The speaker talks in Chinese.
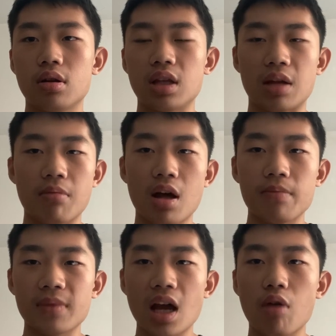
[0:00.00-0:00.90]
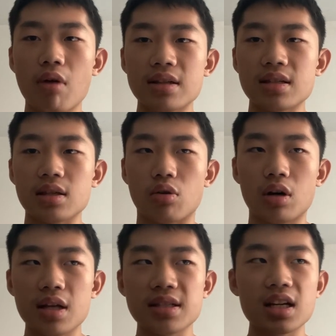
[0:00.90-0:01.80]
你们阴阳怪气，有个
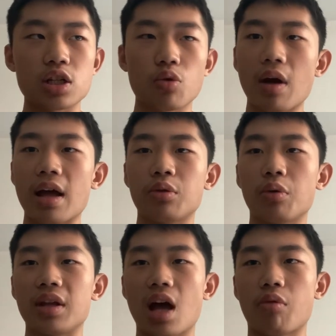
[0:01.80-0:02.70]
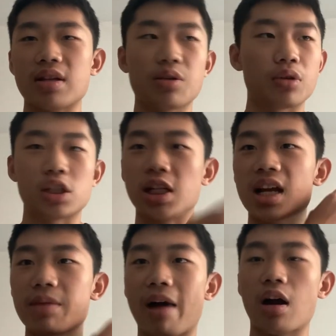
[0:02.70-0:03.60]
人现实过来对我阴阳怪气，我是直
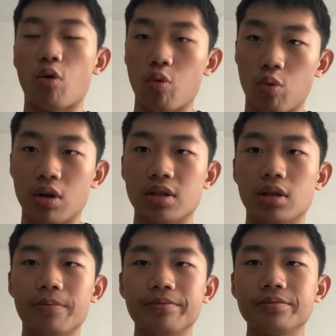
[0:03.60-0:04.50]
接一巴掌呼过去的，